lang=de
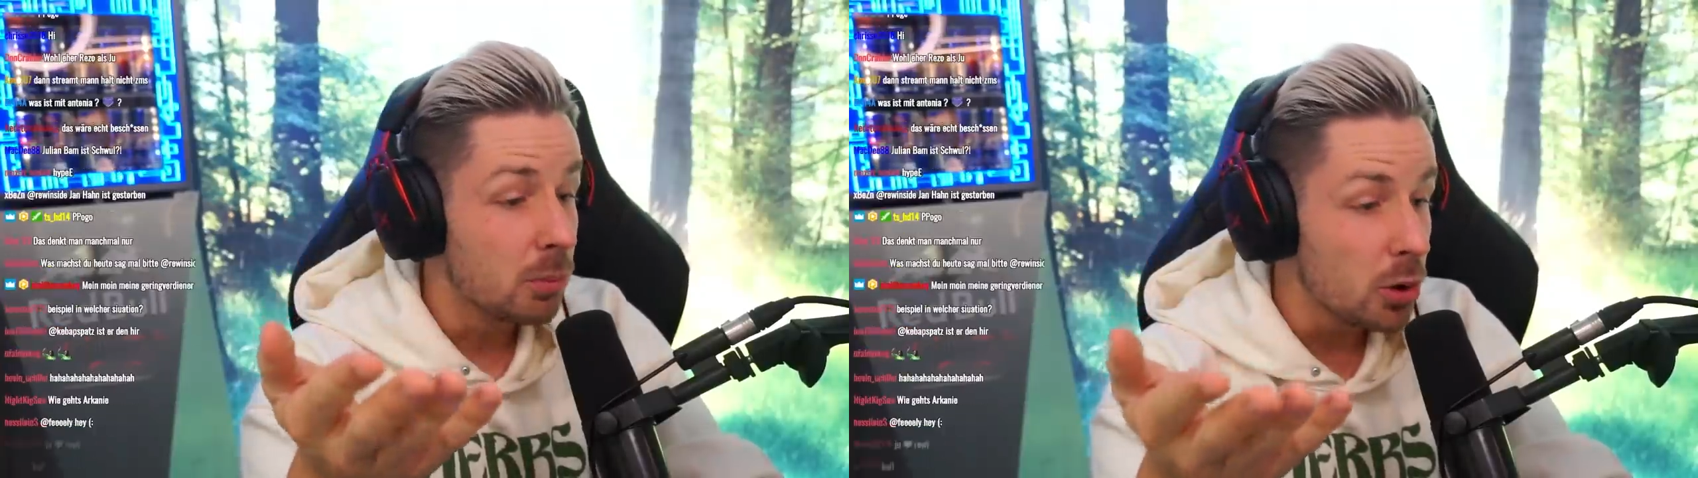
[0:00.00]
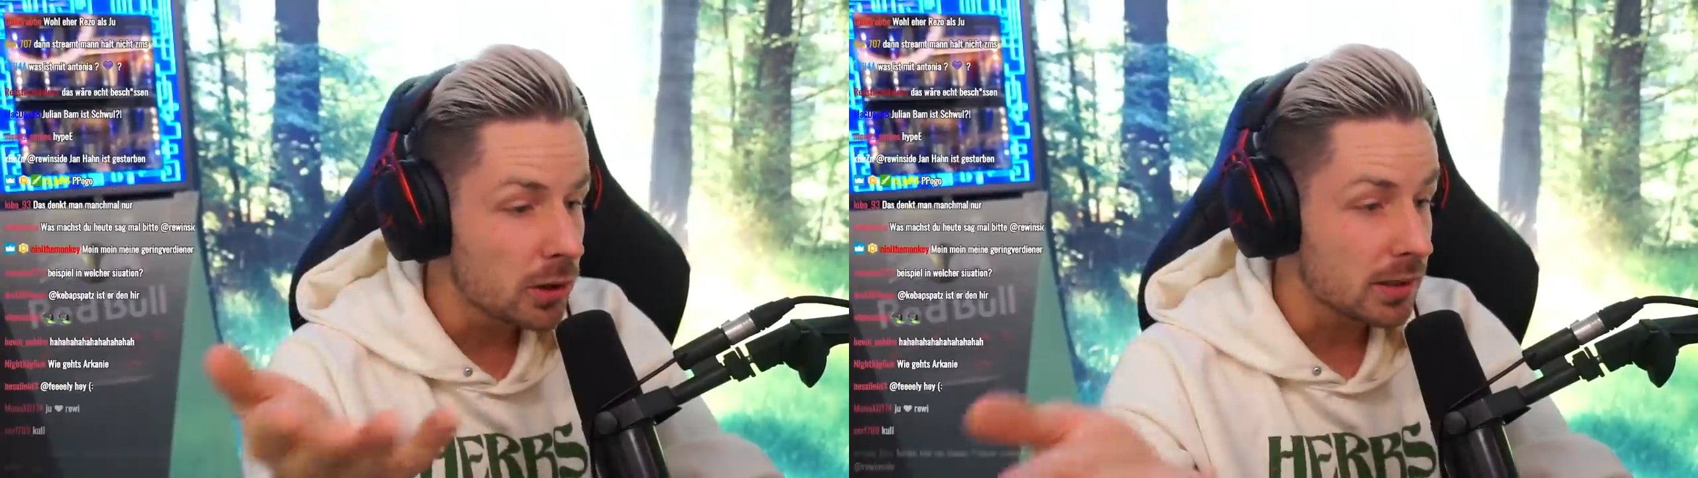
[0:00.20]

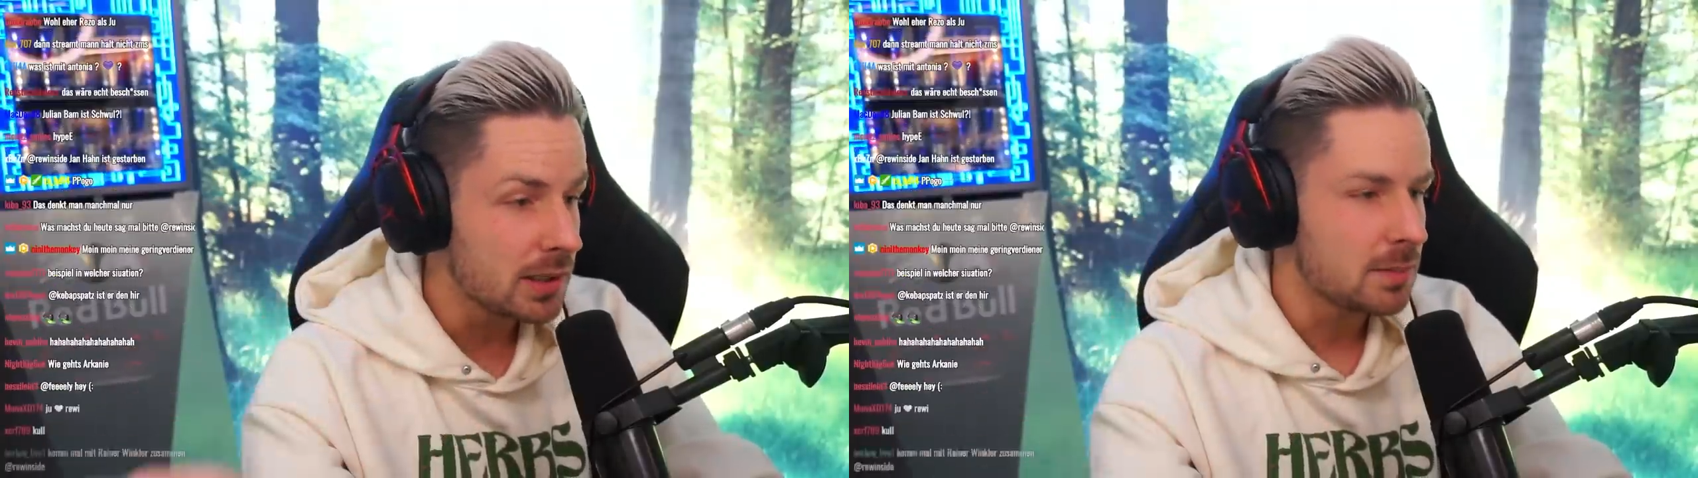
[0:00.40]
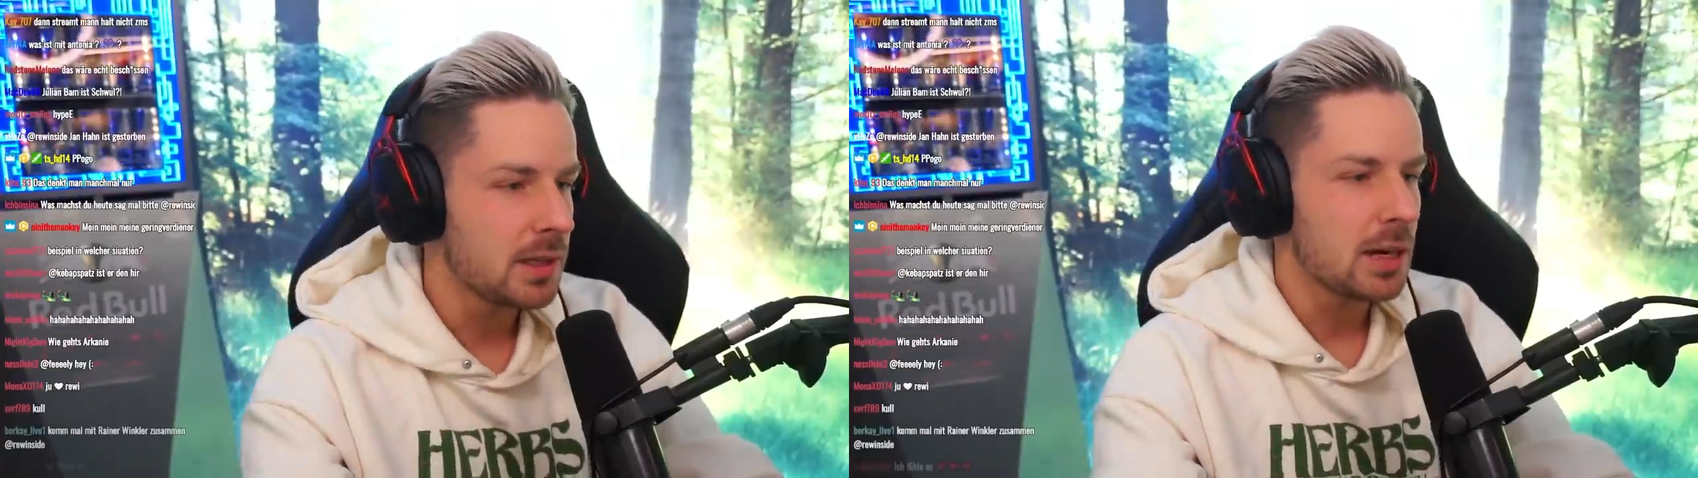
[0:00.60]

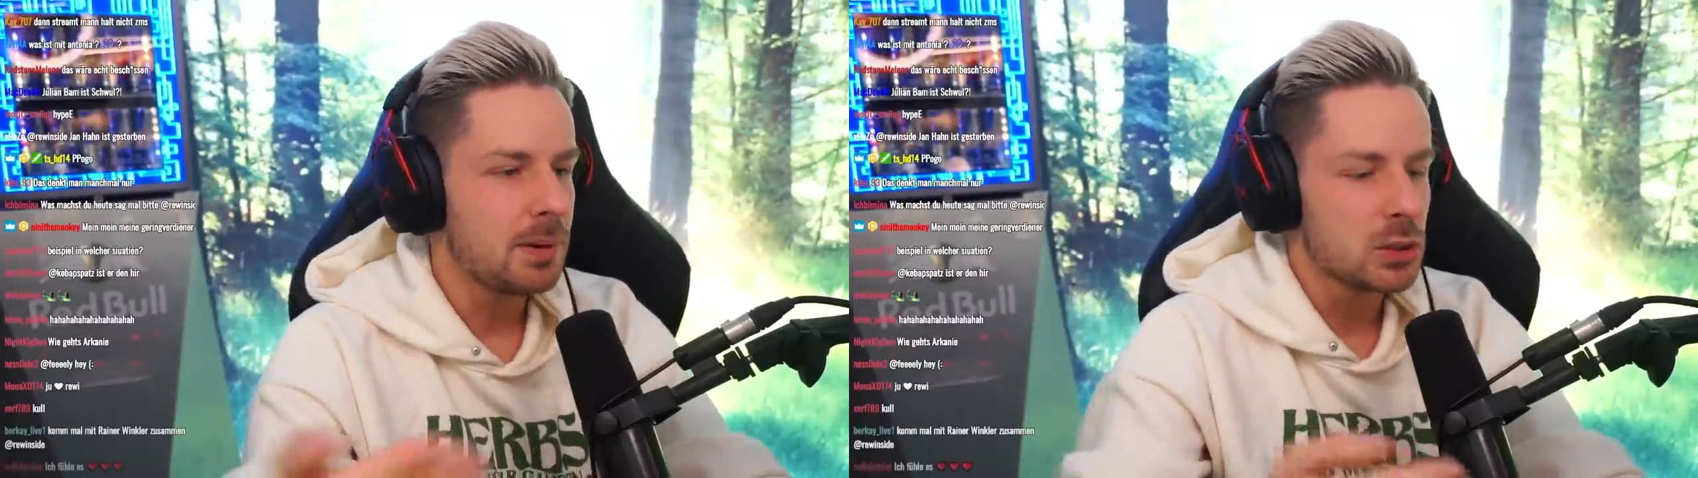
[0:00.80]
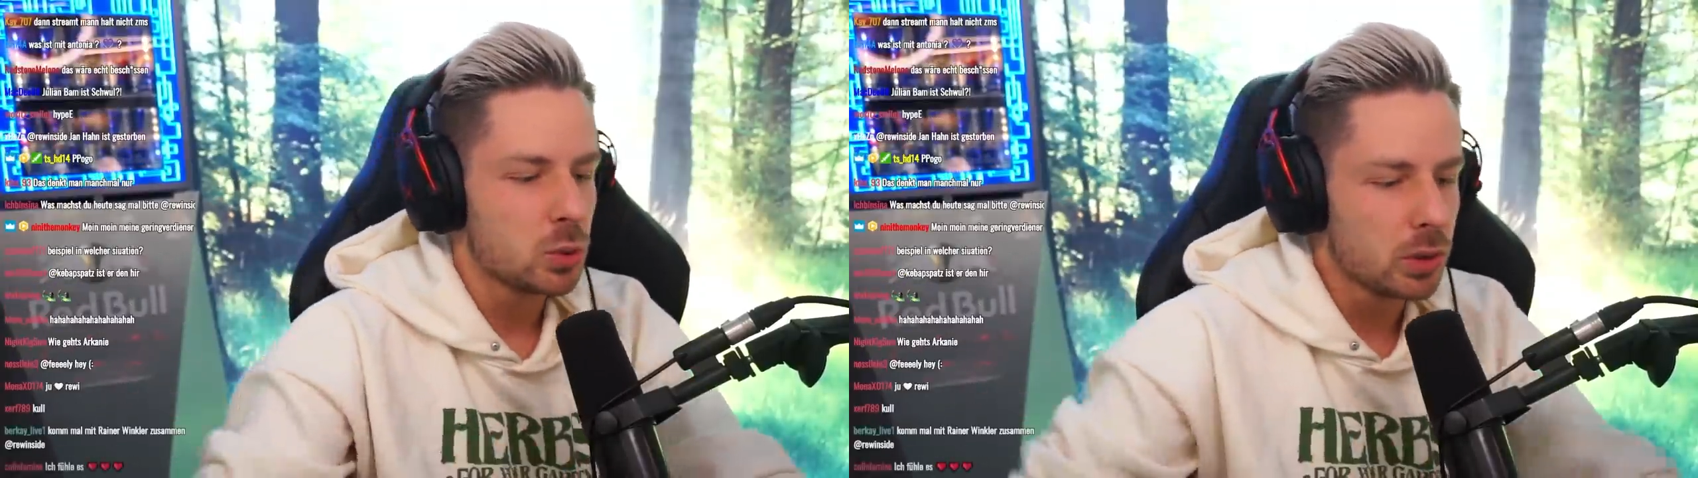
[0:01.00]
möglich mit einer
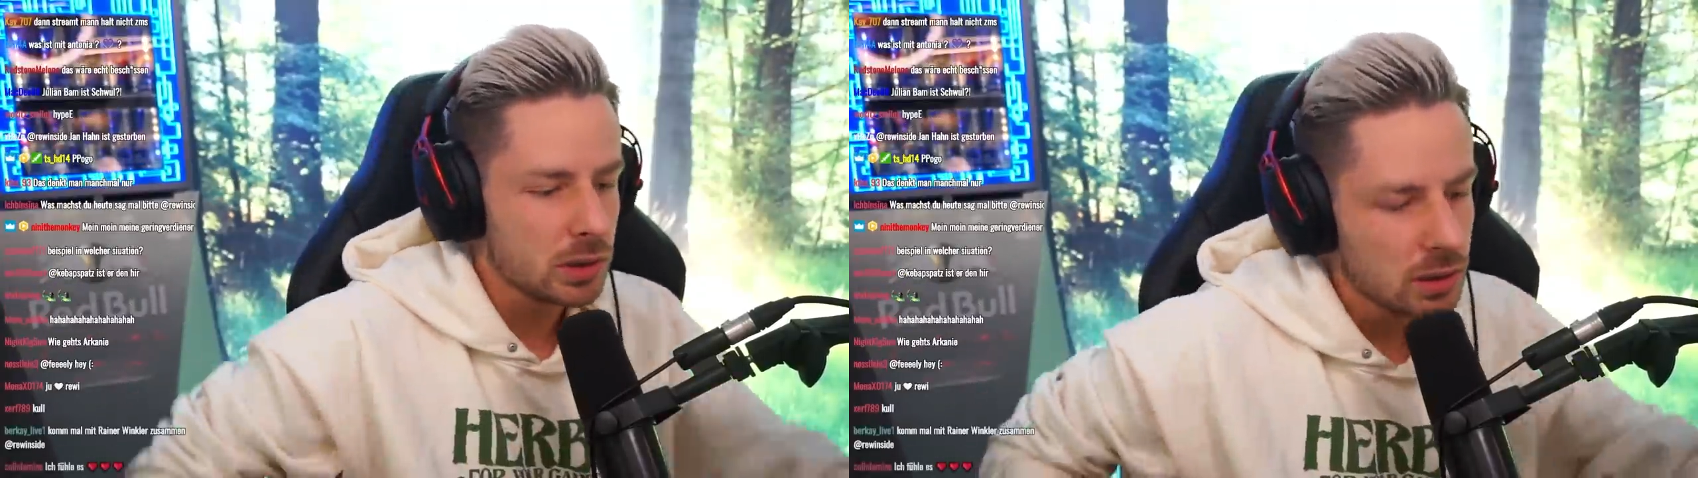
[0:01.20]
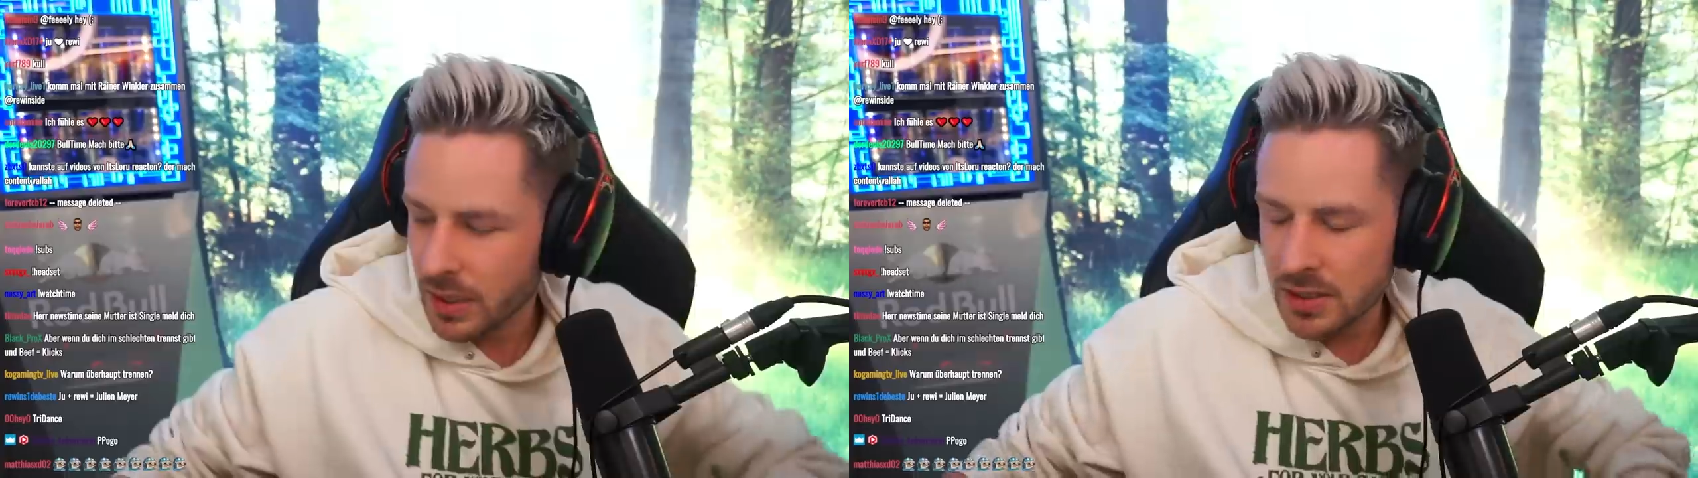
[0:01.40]
Person,